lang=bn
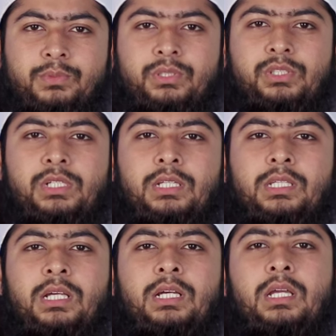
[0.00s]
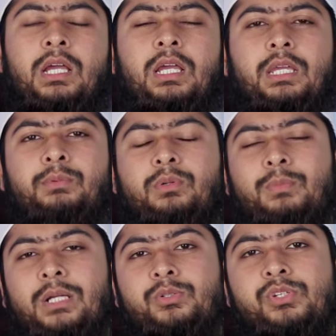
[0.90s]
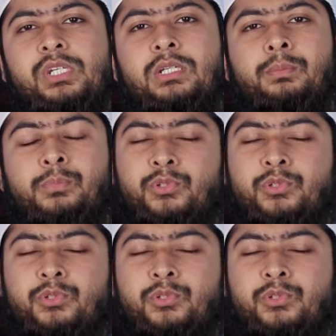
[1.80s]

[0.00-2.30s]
পাবো ইনশাআল্লাহ এবং মানসিক